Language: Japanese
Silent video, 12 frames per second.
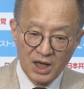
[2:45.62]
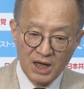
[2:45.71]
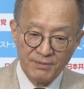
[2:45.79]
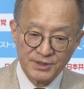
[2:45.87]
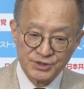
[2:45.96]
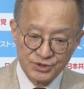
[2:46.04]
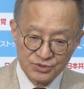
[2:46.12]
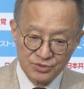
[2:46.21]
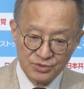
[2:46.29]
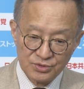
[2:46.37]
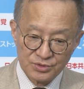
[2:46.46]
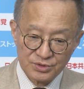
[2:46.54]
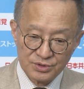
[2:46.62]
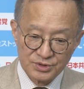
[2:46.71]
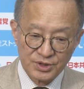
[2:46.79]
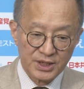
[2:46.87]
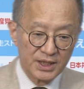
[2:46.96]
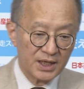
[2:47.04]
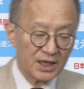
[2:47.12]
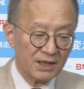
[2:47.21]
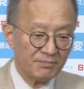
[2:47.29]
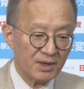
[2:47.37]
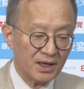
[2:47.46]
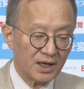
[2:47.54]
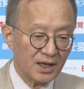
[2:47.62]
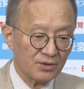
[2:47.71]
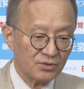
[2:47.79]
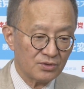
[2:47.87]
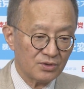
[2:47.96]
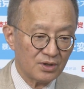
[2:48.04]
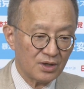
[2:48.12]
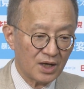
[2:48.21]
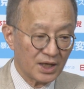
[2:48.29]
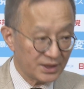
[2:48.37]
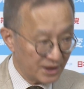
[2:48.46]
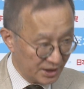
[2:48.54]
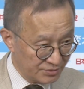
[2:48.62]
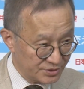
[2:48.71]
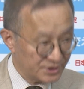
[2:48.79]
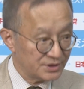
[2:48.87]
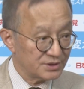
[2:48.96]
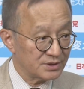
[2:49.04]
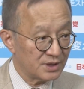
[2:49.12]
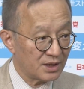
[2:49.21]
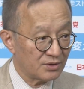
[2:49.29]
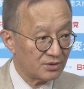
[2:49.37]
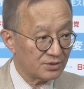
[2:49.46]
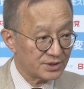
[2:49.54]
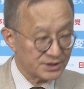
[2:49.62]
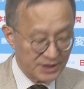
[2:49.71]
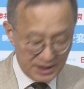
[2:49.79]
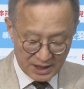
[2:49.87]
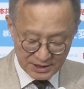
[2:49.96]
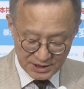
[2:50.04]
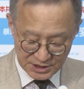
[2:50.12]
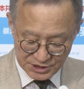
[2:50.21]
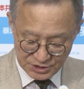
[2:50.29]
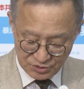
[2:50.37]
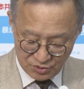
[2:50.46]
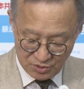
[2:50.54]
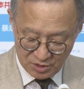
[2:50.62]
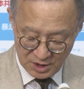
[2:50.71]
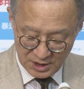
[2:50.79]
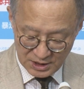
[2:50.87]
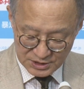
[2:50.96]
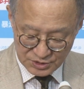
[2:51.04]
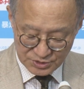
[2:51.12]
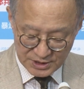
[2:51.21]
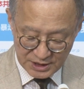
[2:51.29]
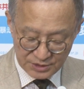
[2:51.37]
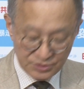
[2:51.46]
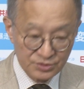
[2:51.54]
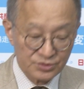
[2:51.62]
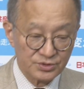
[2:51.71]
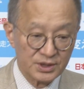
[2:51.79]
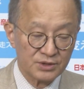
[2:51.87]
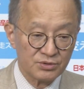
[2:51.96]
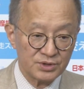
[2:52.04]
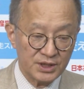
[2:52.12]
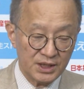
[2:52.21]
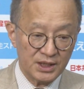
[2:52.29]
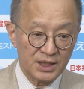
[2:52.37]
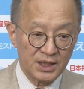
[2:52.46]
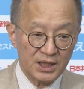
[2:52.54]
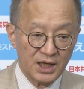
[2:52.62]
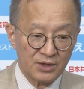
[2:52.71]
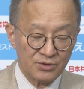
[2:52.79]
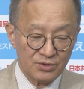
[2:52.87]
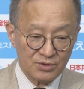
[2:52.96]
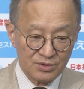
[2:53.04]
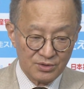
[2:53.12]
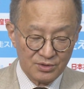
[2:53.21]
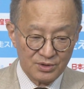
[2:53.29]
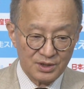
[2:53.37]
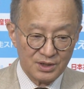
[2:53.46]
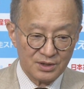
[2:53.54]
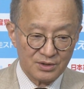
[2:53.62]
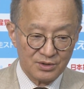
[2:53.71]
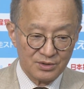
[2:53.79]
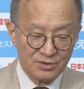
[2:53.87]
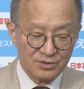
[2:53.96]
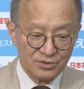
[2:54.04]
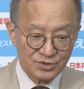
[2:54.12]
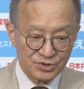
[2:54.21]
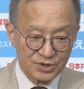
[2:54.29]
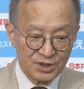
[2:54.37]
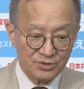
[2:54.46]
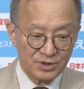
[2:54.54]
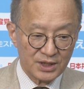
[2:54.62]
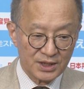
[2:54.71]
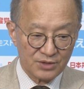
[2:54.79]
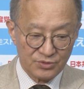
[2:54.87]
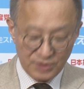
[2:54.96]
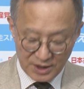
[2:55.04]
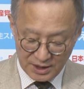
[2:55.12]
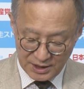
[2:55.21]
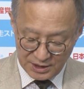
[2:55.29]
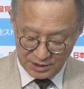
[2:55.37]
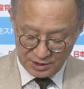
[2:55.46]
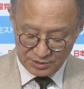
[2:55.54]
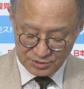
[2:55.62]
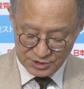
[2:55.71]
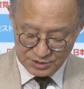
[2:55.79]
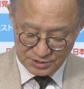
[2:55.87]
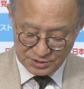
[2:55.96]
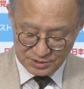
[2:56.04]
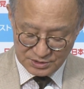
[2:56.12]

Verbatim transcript: 安倍首相、それから、まあ、あの昭恵夫人あのです、ね、昭恵氏の存在ということで、特にあのこの直近のデータとの関係で、あの資